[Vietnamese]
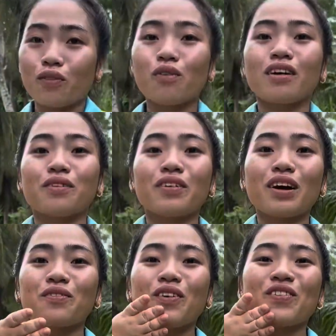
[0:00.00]
phút hay
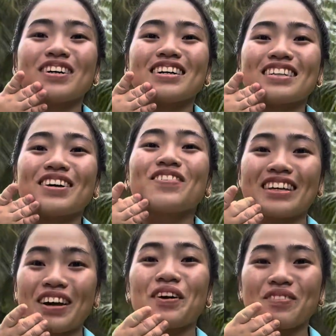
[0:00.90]
15 phút nếu mà
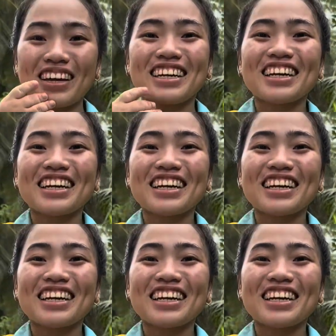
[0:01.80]
theo em đi